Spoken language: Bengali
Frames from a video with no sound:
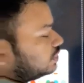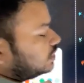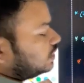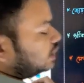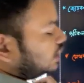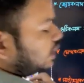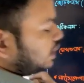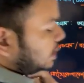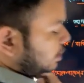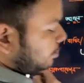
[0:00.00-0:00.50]
এই
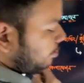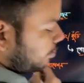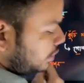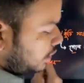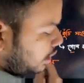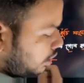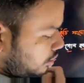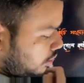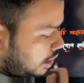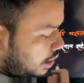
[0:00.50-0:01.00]
আম
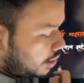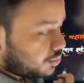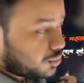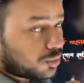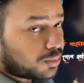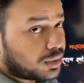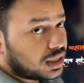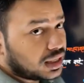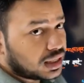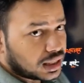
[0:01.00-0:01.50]
খাও
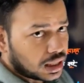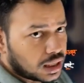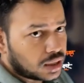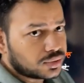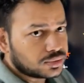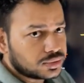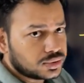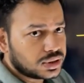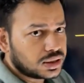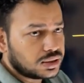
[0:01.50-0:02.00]
আম্রপালি
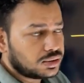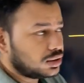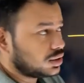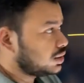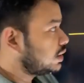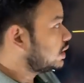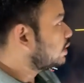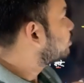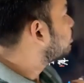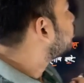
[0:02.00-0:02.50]
খাও এগুলো
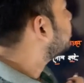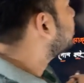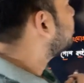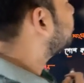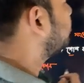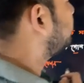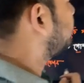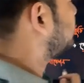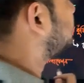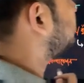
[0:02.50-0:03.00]
কিন্তু এভাবে
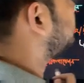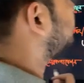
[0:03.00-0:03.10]
এভাবেই